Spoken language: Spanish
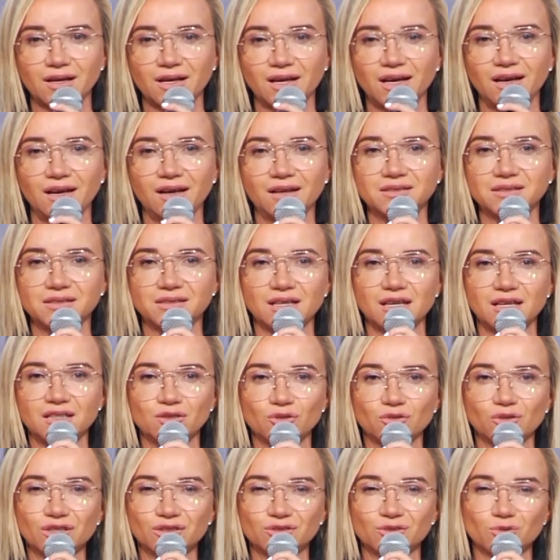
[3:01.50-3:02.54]
¿Qué es
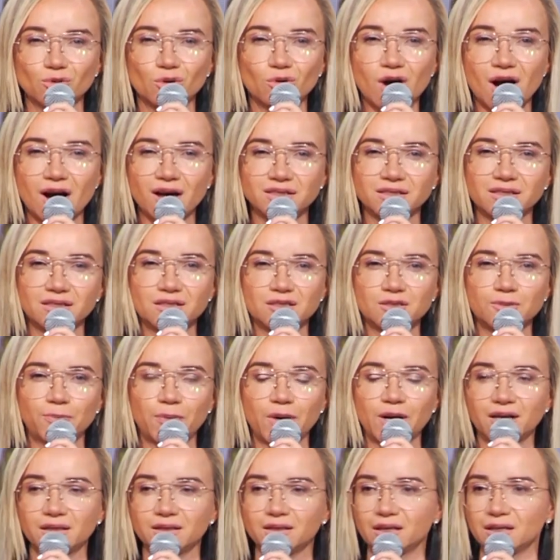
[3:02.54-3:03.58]
eso que tú haces
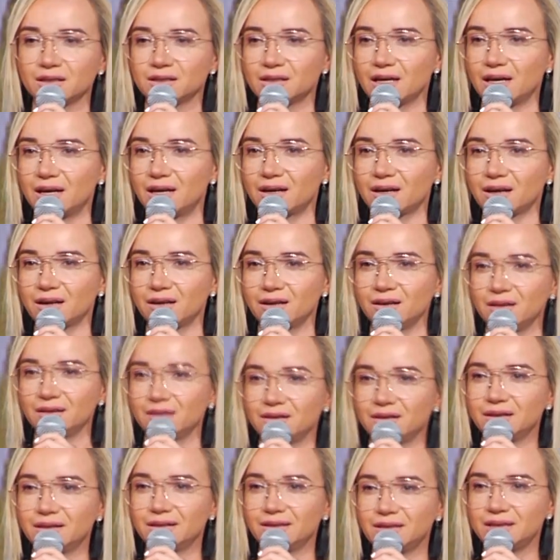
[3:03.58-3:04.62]
para tratar
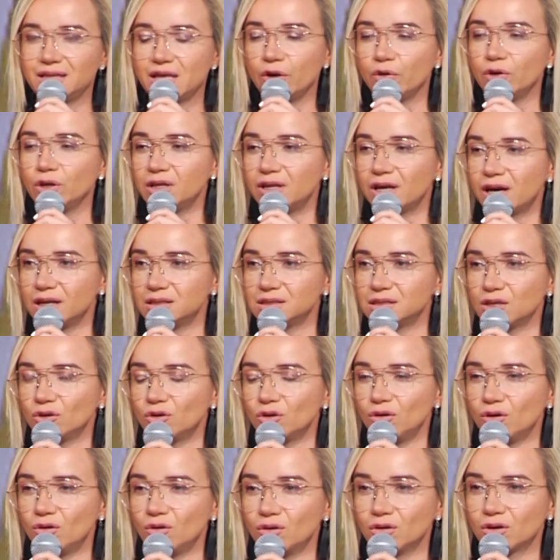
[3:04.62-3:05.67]
de evitar ese
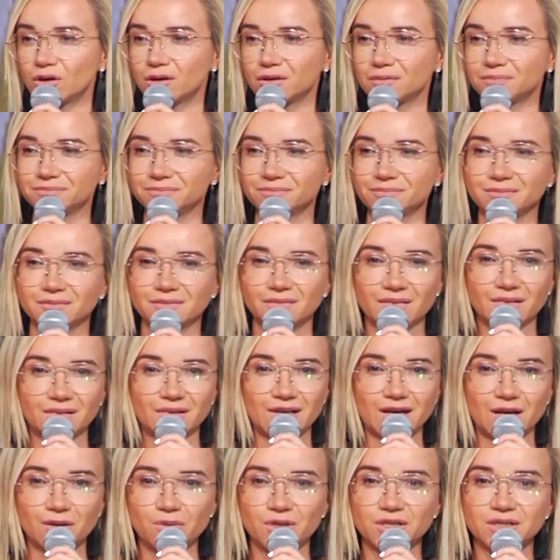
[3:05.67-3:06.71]
dolor,
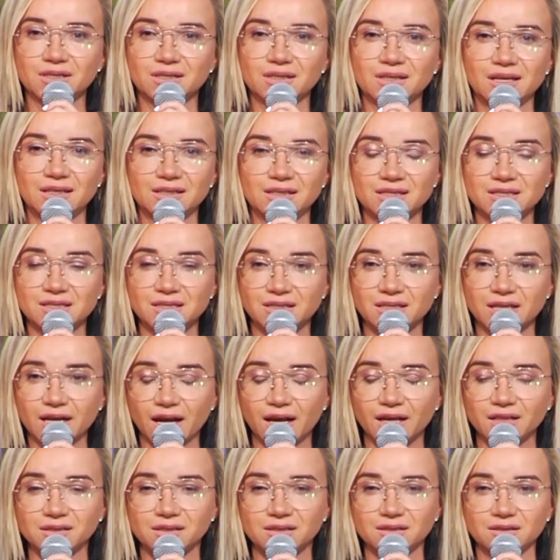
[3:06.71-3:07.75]
tal vez ese
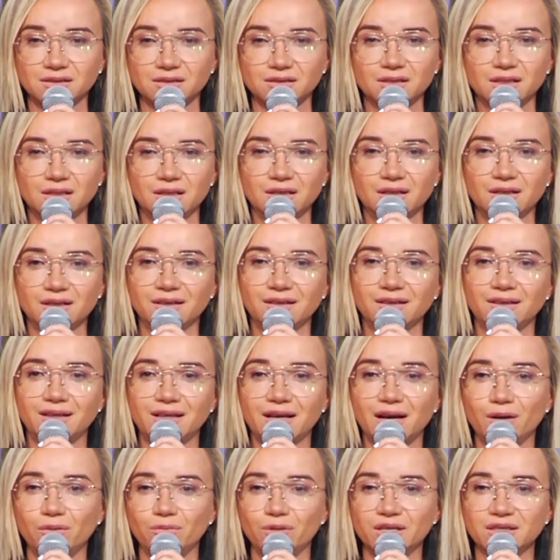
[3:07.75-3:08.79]
estrés,
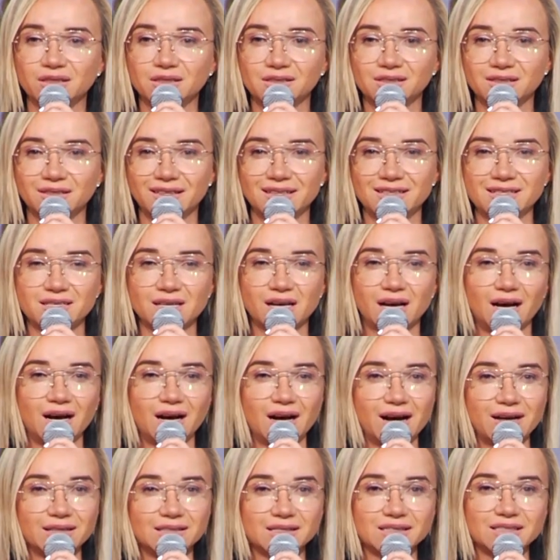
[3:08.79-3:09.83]
tal vez
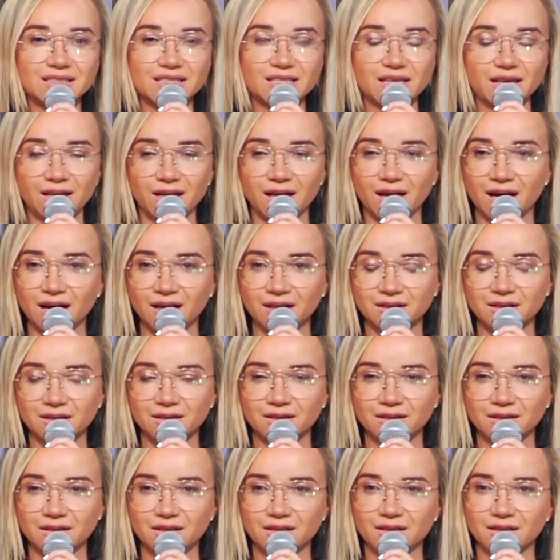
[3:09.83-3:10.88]
esa ansiedad,
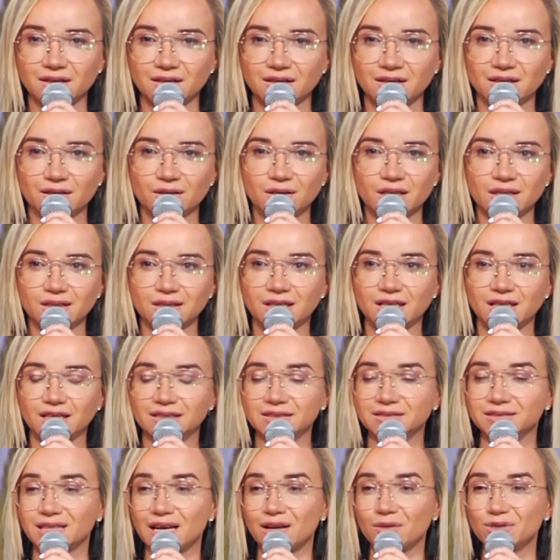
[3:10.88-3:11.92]

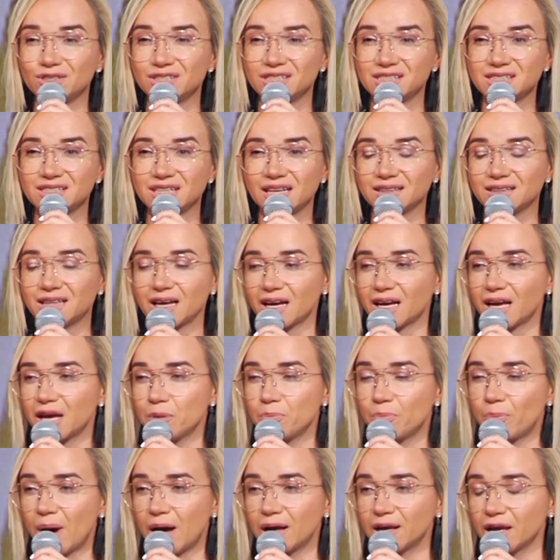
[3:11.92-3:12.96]
eh, tal vez ese ataque
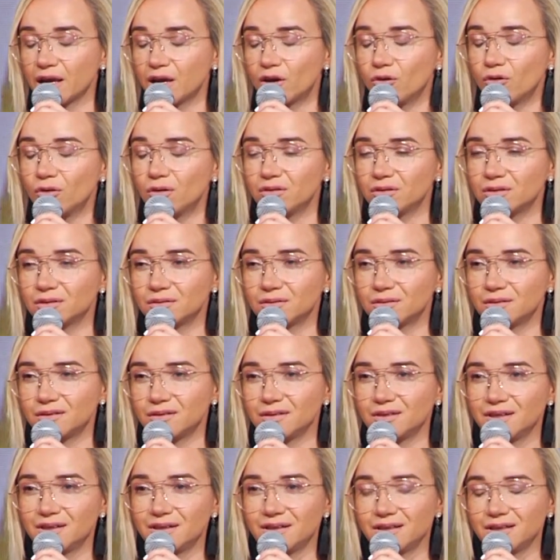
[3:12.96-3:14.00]
de pánico?
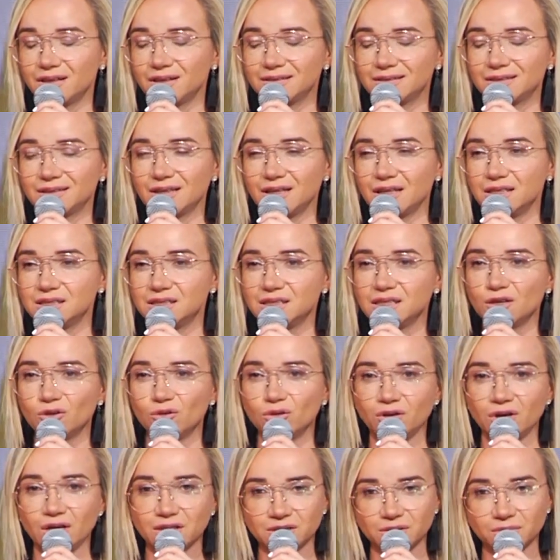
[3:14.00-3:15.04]
Les
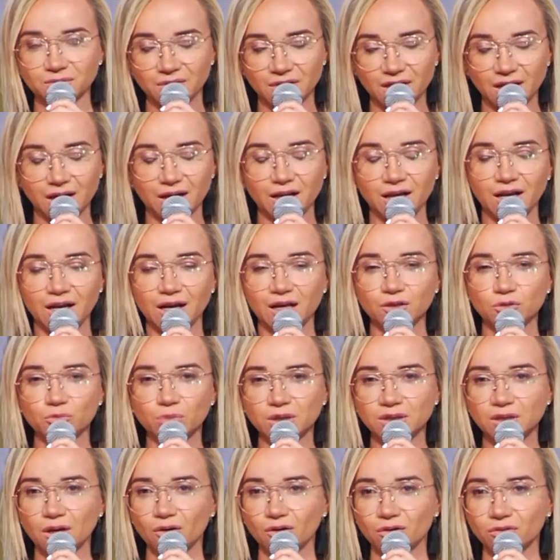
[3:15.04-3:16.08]
digo, el año
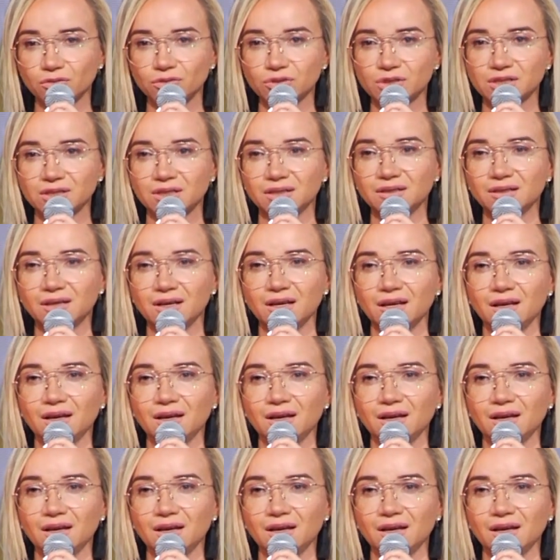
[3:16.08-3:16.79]
pasado conocí